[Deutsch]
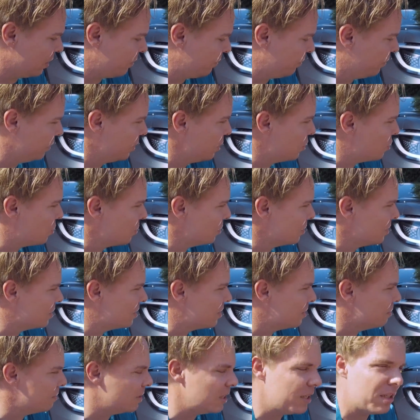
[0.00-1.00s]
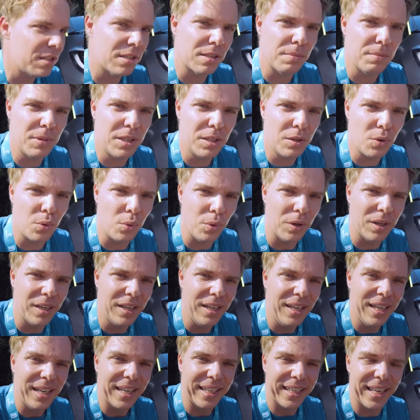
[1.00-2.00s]
das finde ich schon ziemlich, ziemlich cool.
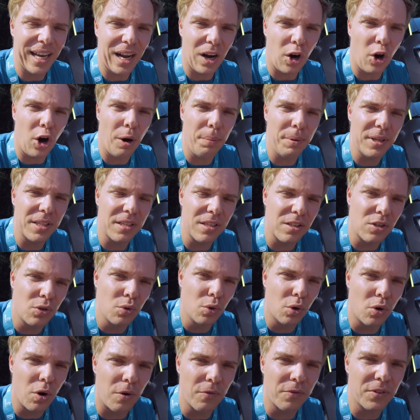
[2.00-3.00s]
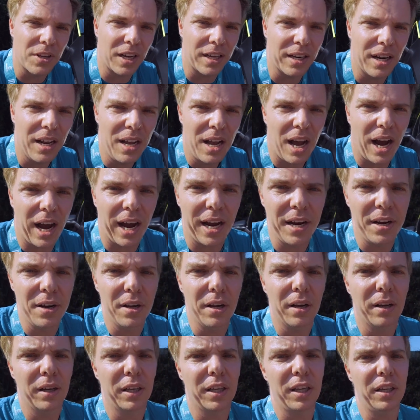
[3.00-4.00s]
Ja, ob es in Zukunft dann
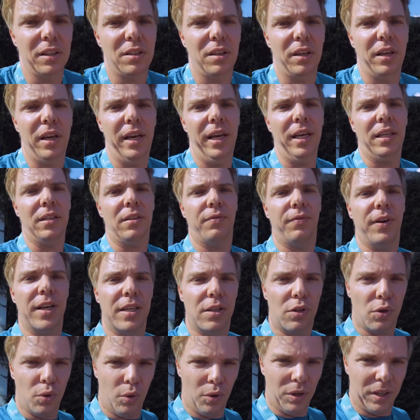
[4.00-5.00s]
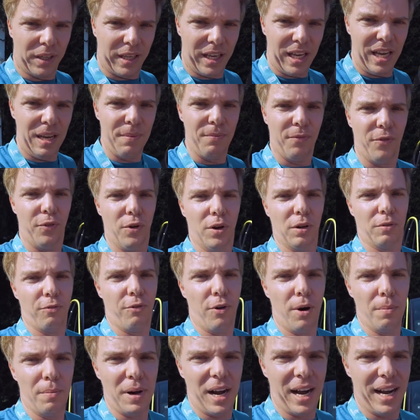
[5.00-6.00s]
eine GTX-Version geben wird
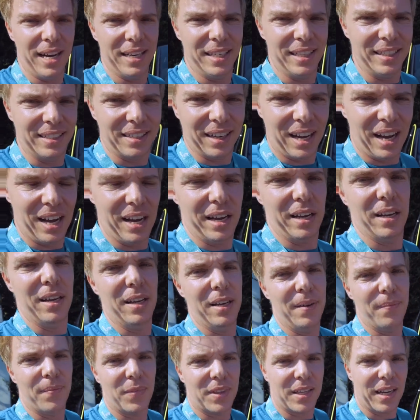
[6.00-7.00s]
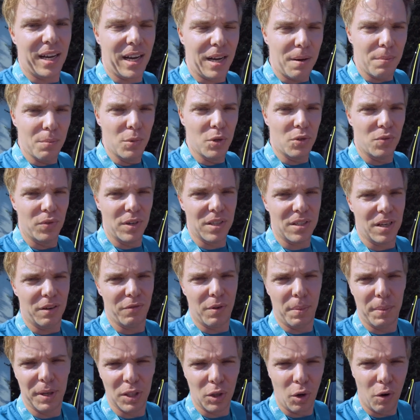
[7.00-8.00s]
vom ID3, da müssen wir jetzt
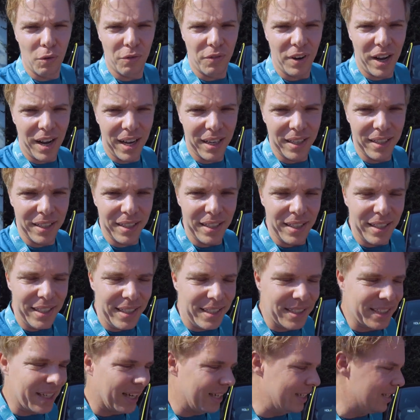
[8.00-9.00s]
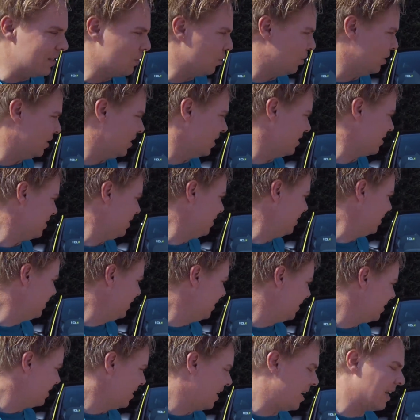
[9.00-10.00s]
einfach mal drauf warten. Ich kann es euch tatsächlich
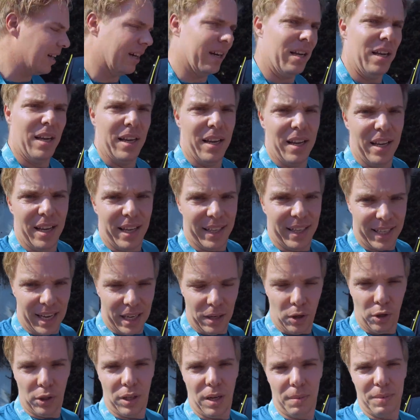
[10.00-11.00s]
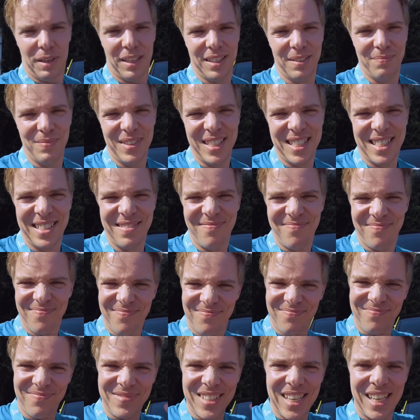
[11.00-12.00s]
nicht sagen, kann euch aber mit
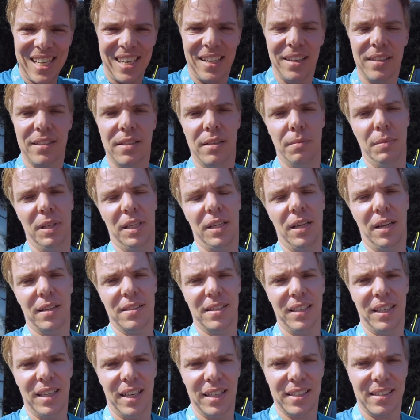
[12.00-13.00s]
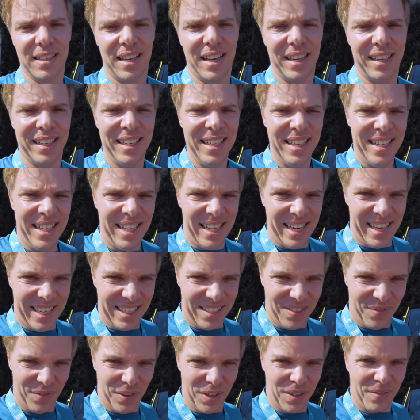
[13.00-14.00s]
na, ziemlicher Sicherheit sagen,
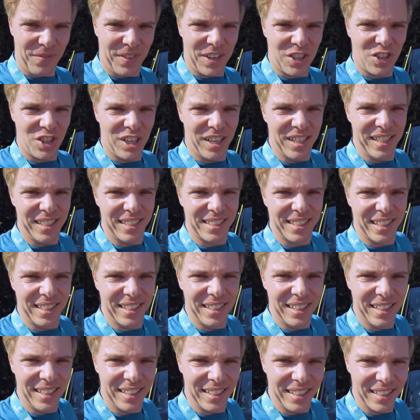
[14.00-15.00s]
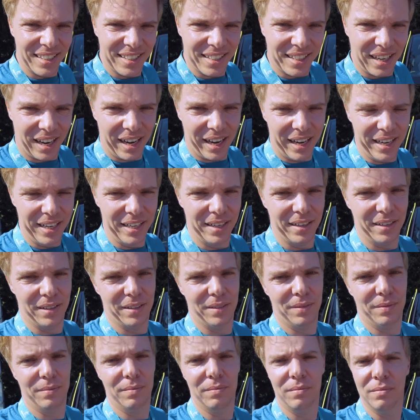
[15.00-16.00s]
es wird wahrscheinlich dann kein
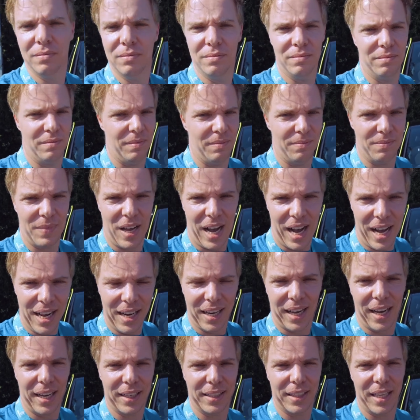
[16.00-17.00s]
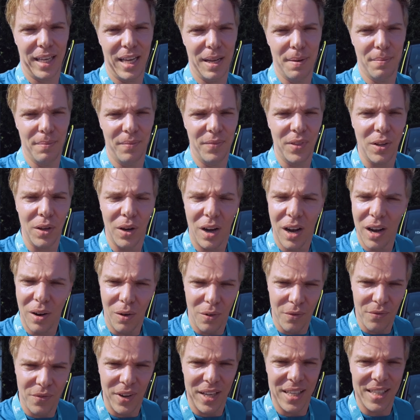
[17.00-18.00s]
Allrad geben. Ja,
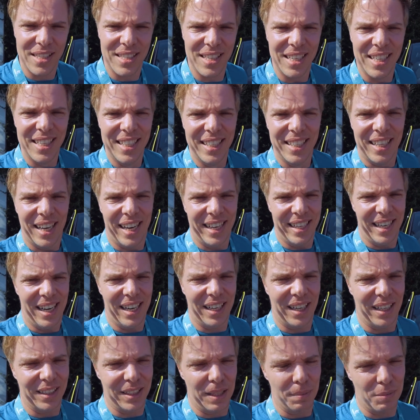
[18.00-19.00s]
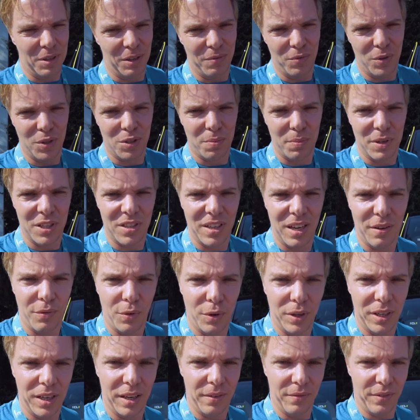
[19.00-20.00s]
und wenn es ein Allrad gibt, dann würde es mich sehr
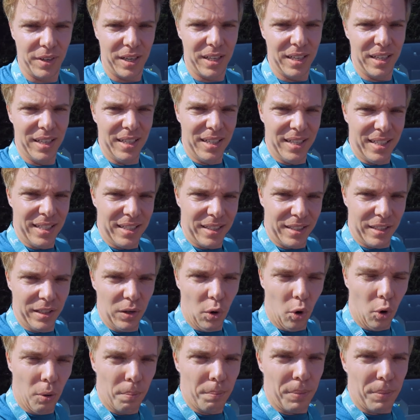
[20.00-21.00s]
wundern, weil die